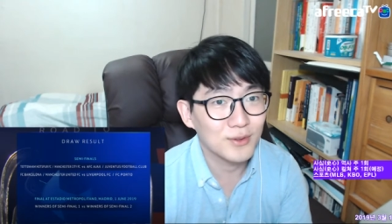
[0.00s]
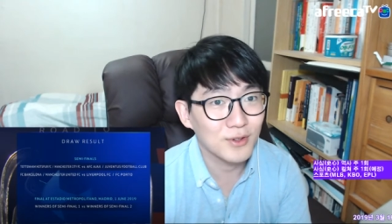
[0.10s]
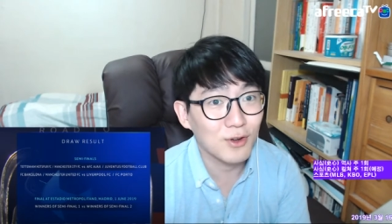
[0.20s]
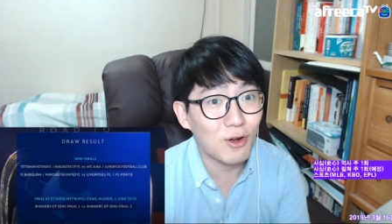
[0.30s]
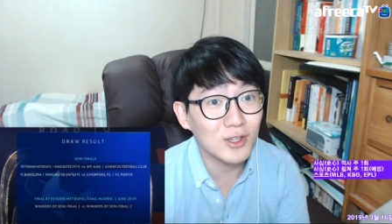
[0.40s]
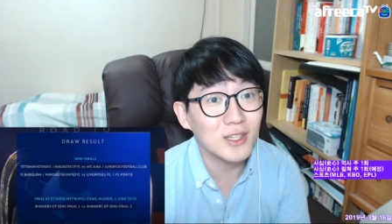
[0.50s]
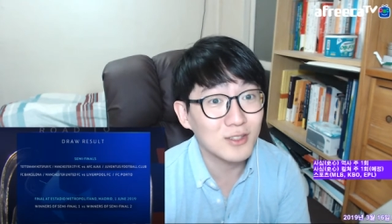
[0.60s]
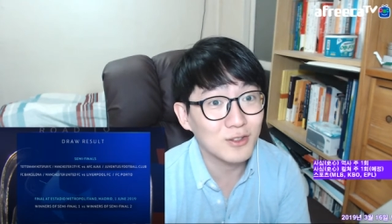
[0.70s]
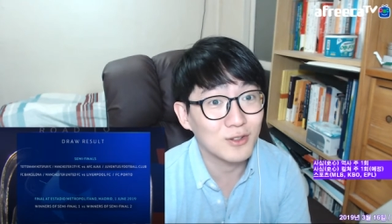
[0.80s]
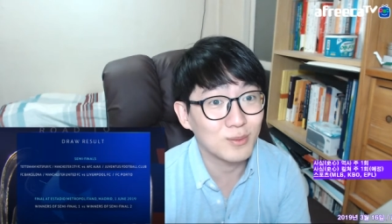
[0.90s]

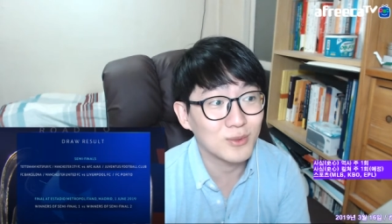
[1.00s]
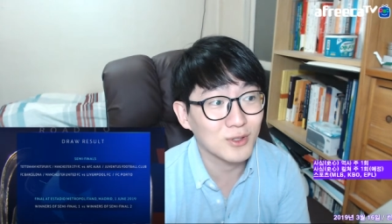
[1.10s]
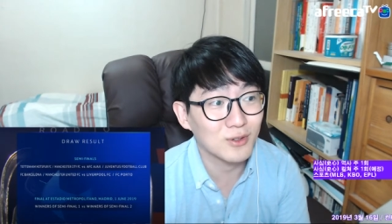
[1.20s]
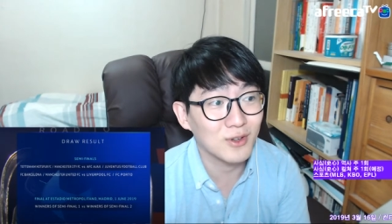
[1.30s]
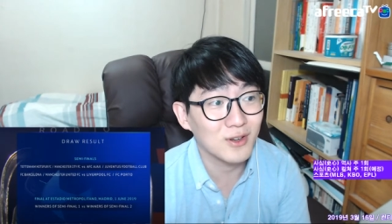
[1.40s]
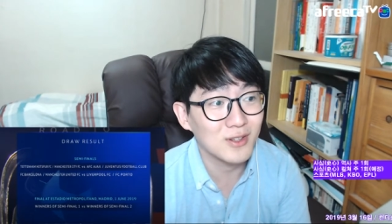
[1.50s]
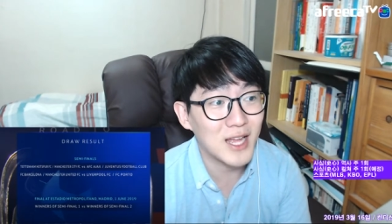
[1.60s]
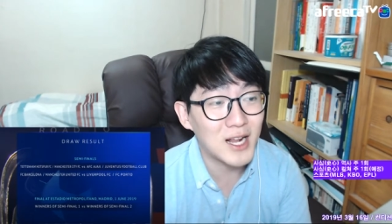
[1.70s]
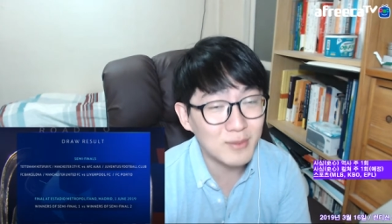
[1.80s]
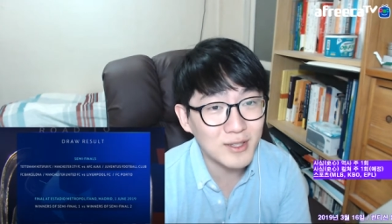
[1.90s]
거기에서 붙을 거예요.
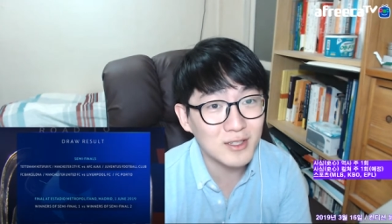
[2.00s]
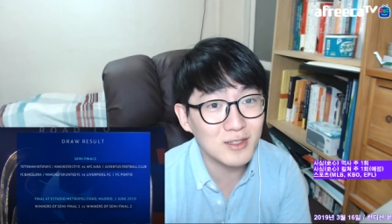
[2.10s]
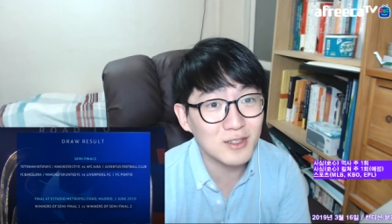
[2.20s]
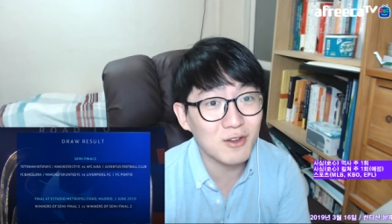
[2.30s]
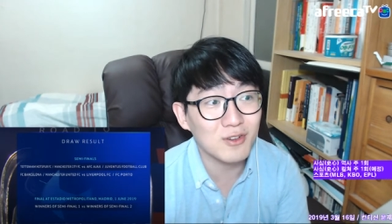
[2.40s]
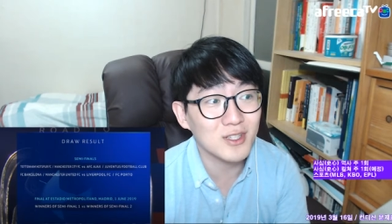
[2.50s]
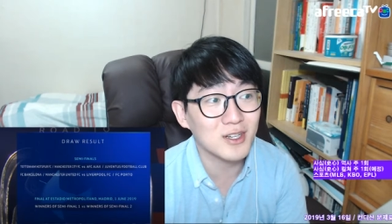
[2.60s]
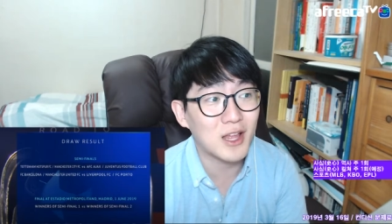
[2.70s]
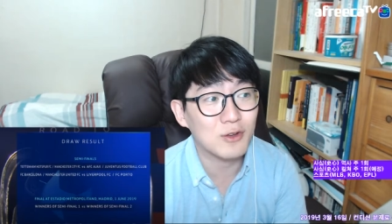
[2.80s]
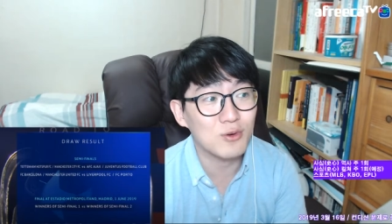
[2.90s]
레알 마드리드
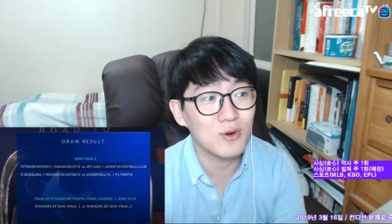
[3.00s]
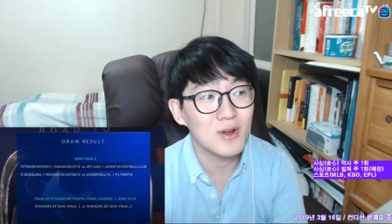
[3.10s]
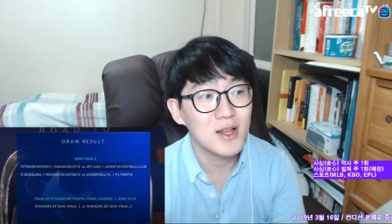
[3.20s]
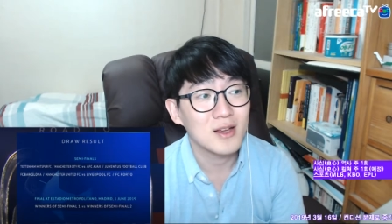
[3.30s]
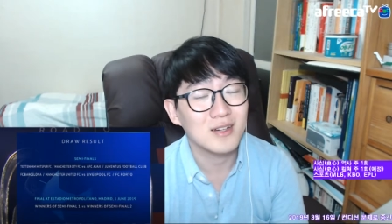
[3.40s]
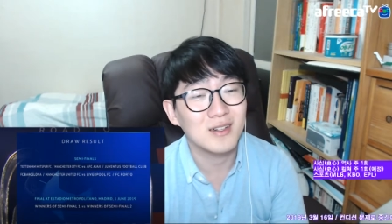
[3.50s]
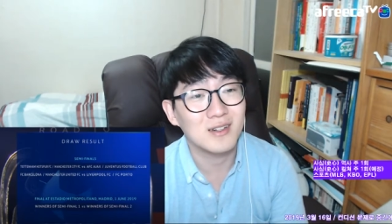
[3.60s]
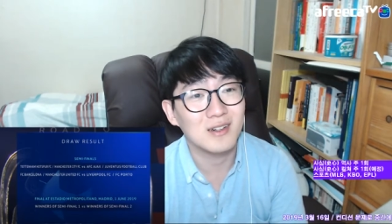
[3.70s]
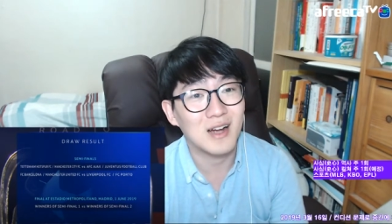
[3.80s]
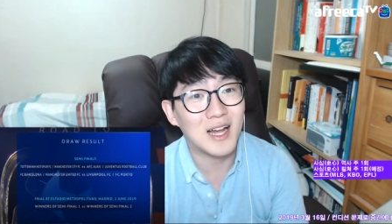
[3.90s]
경기장은 아니고
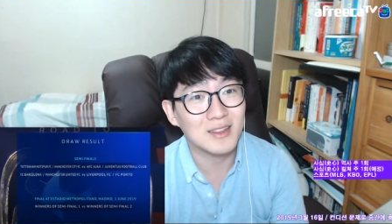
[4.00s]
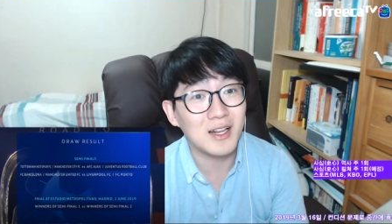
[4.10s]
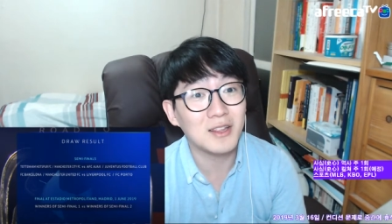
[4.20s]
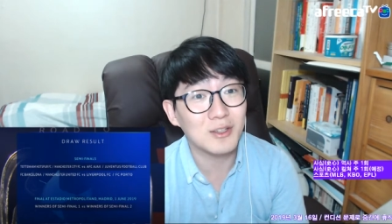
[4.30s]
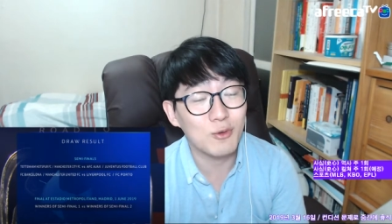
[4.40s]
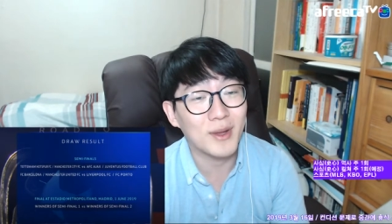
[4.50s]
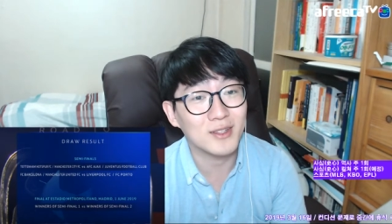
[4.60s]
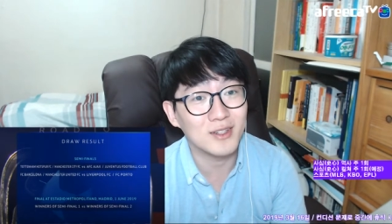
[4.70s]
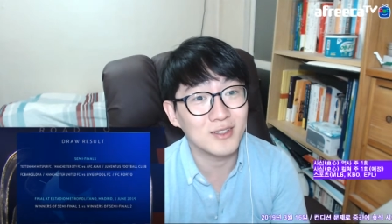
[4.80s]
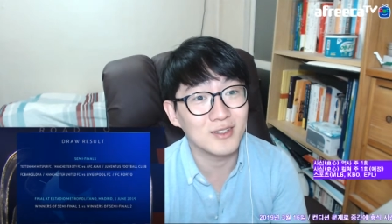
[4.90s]
그 아틀레티코
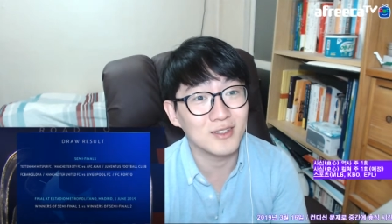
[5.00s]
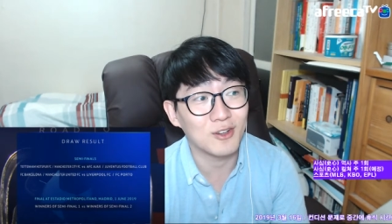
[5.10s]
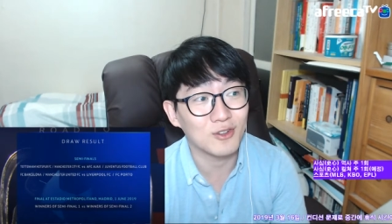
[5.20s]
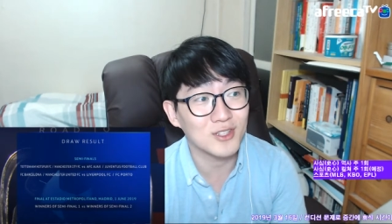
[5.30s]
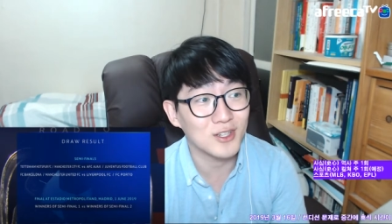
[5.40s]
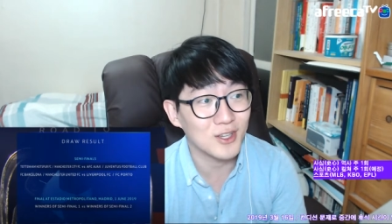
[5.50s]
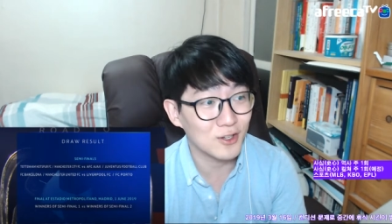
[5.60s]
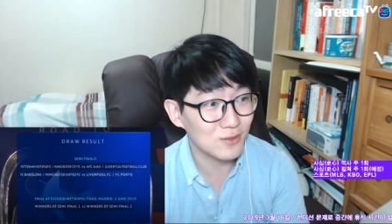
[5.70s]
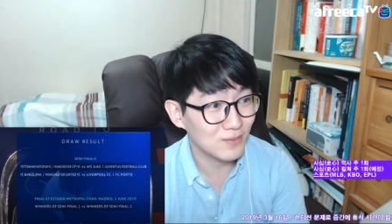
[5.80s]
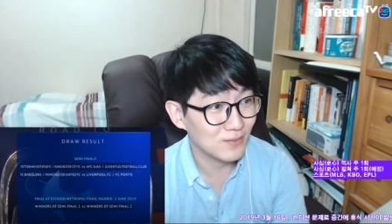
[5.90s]
마드리드
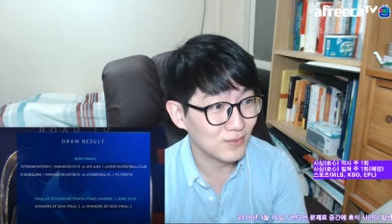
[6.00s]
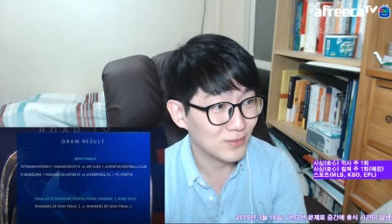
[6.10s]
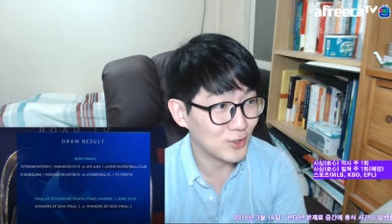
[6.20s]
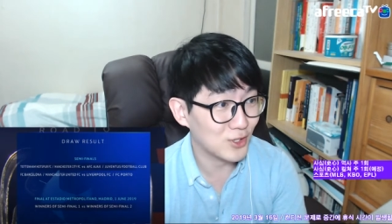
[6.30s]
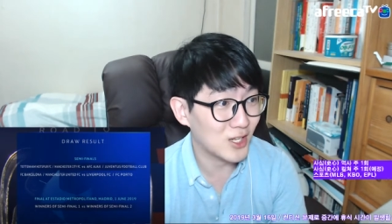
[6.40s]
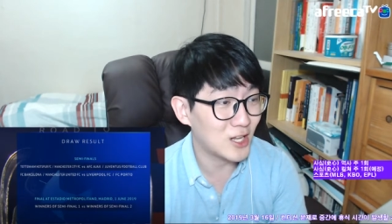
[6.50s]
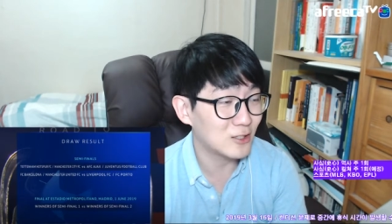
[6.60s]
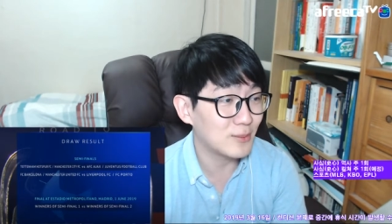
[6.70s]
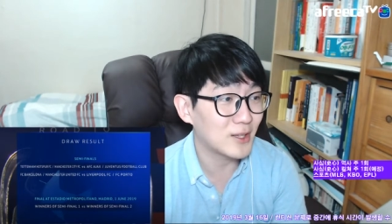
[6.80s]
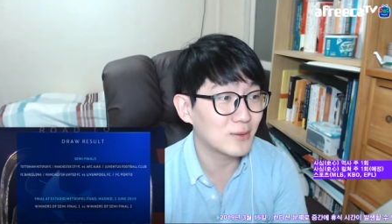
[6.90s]
경기장이에요. 여기
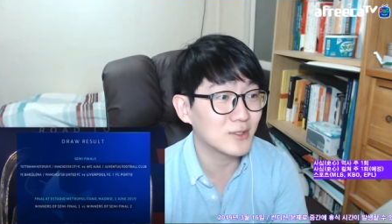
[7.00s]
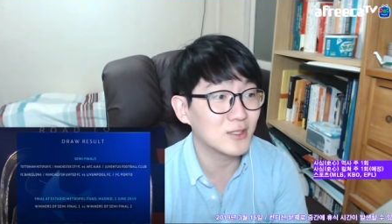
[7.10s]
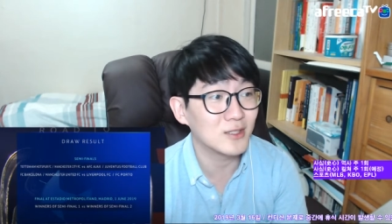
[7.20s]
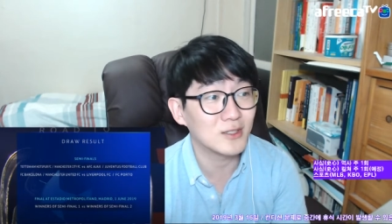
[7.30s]
레알 마드리드